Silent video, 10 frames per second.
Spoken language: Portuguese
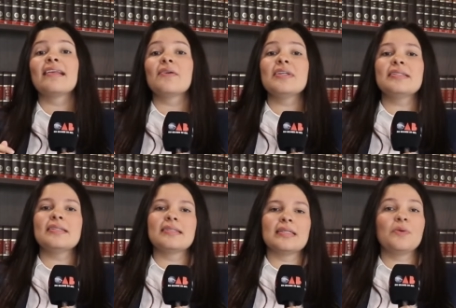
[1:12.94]
Tal
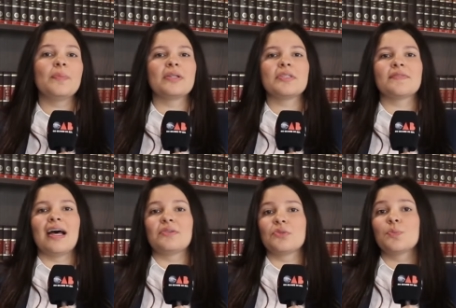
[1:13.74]
decisão, pelos
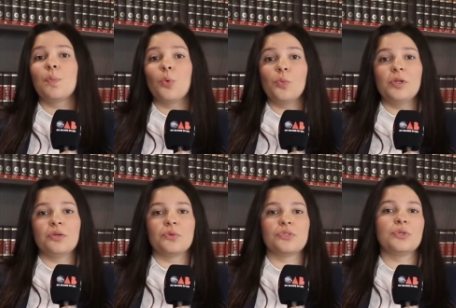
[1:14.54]
fatos
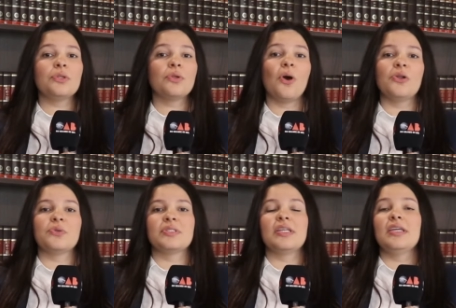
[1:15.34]
públicos
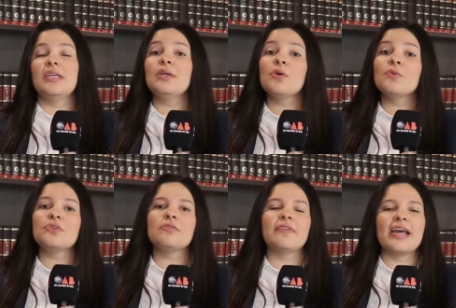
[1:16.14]
notórios e
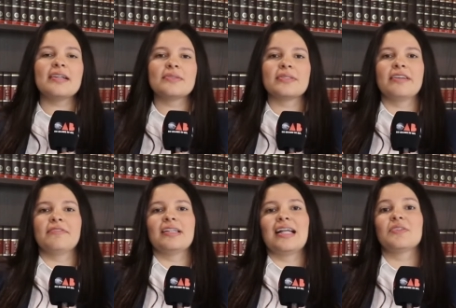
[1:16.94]
incontroversos
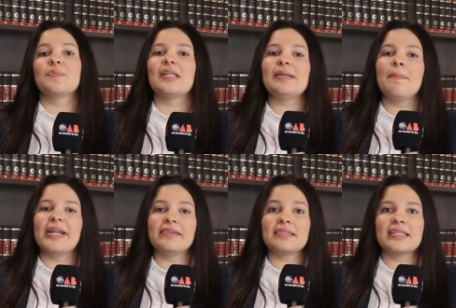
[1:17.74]
revelados pela
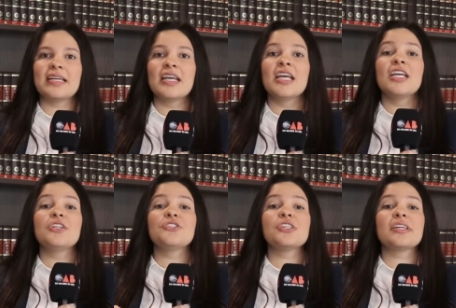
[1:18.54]
imprensa,
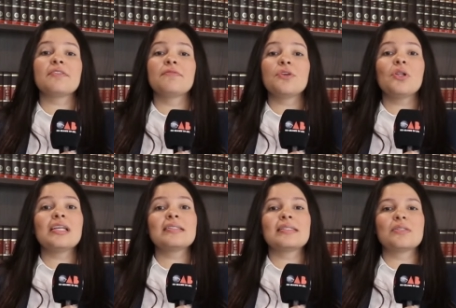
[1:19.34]
indica
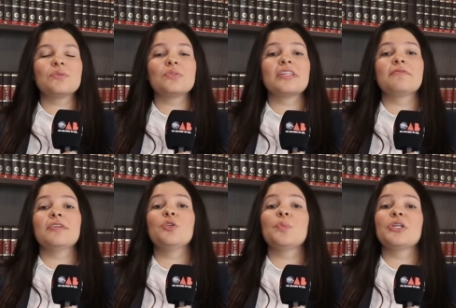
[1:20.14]
violação do
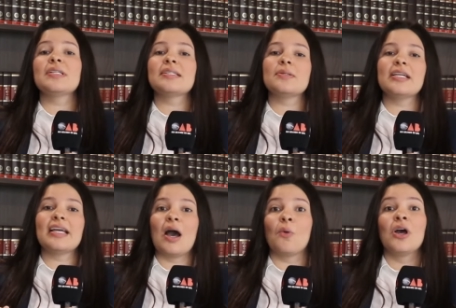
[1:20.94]
devido processo
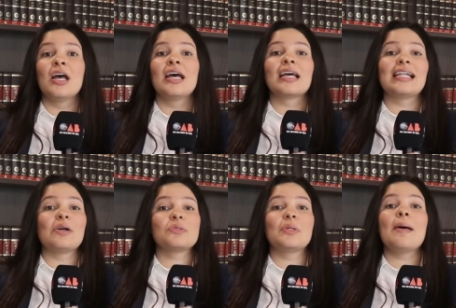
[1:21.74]
legal,
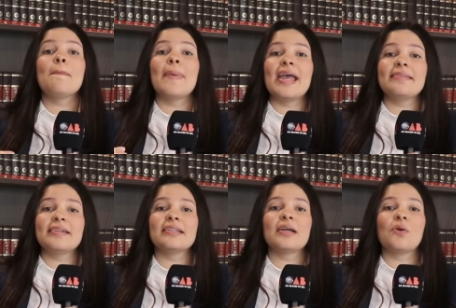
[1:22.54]
cláusula
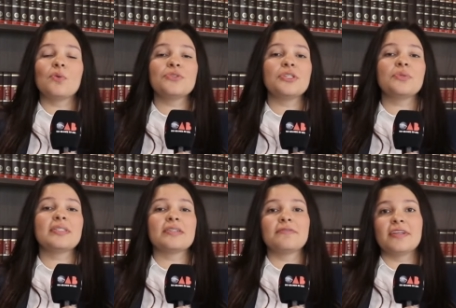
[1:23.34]
pétrea da
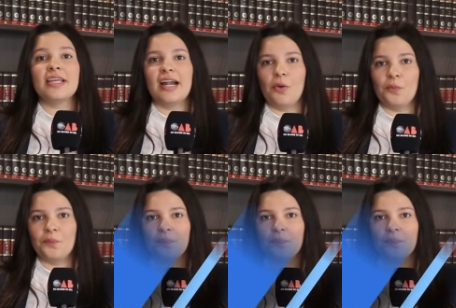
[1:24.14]
Constituição Federal.